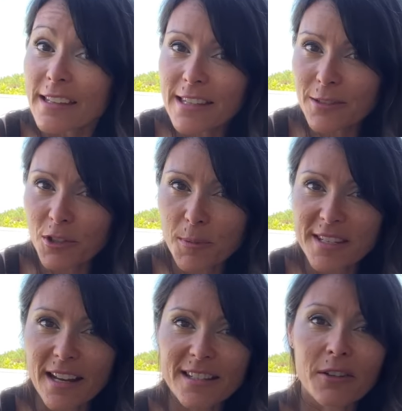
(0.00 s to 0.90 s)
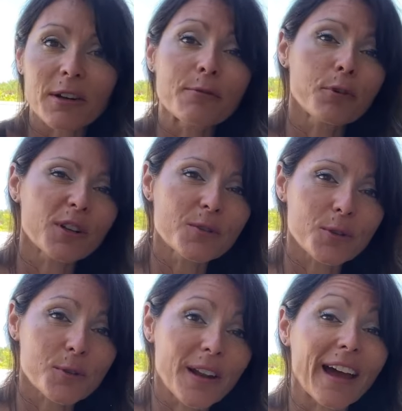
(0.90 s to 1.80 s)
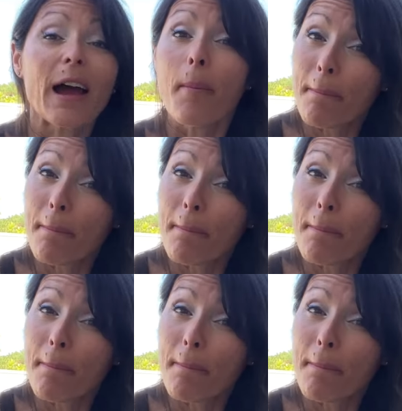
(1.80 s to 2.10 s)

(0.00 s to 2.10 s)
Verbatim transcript: qui sont spécialisés dans les fournitures scolaires.